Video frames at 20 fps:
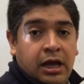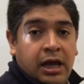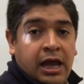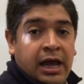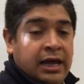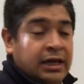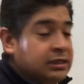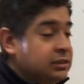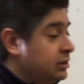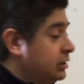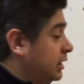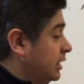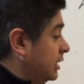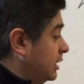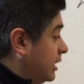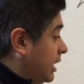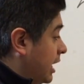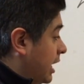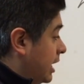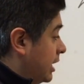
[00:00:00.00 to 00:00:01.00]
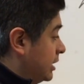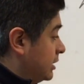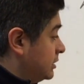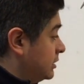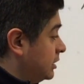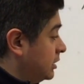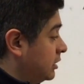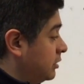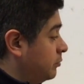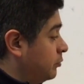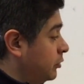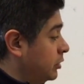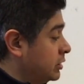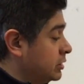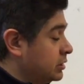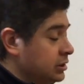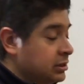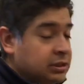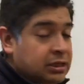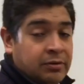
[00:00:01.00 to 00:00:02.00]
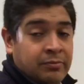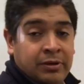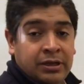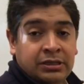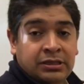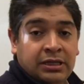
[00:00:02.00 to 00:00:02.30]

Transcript: A este, a este tipo de sistema